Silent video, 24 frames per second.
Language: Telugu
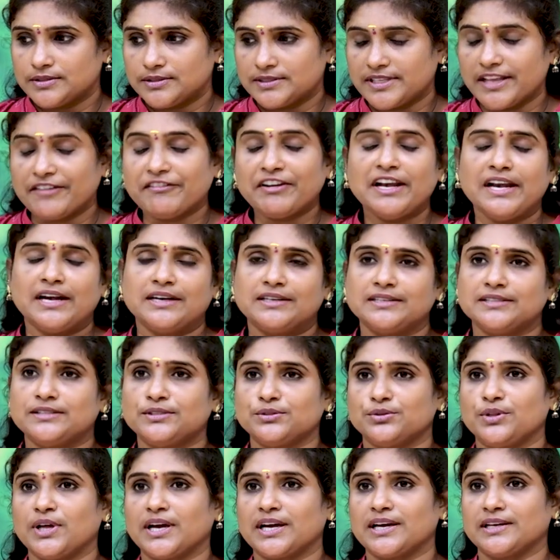సెవెన్ లెటర్
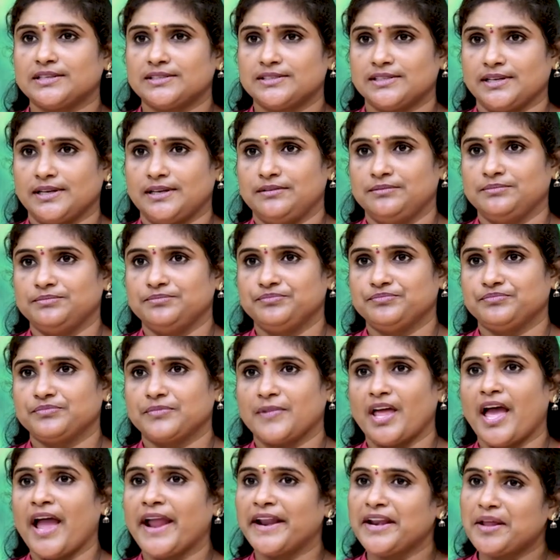సుధాకర్ సార్
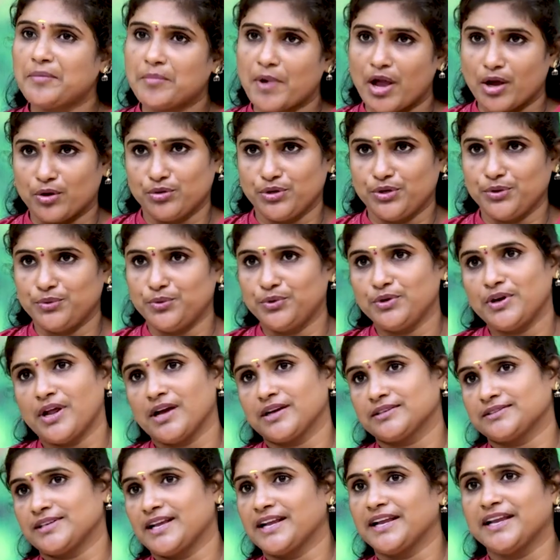ఆయనే మా గురువు
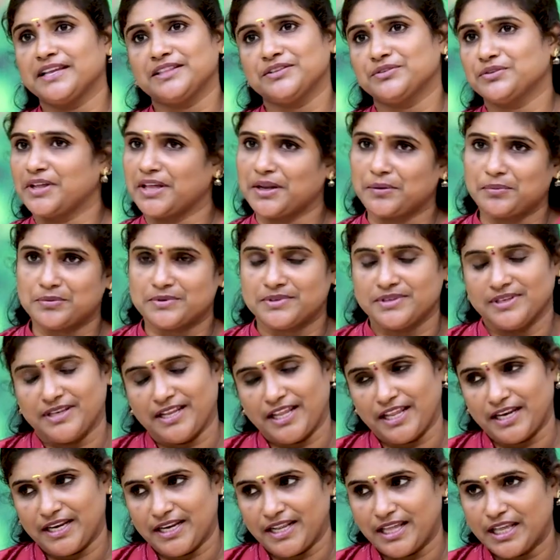నాకు సంగీతం నేర్
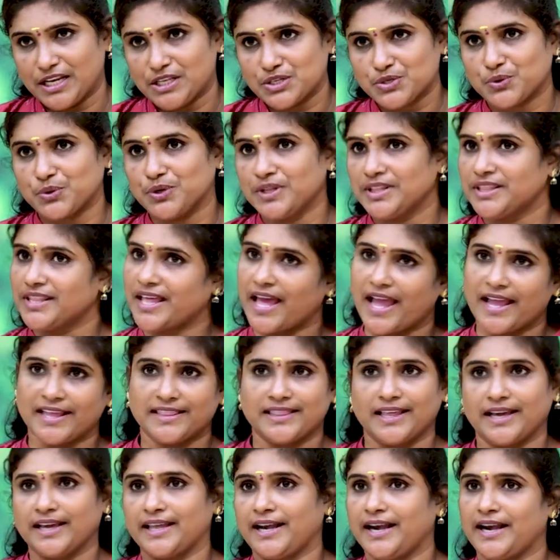నేను నేర్చుకునింది
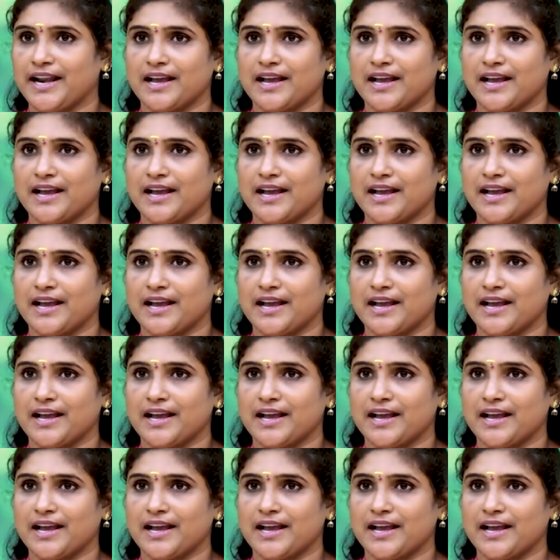ఆయన దగ్గరే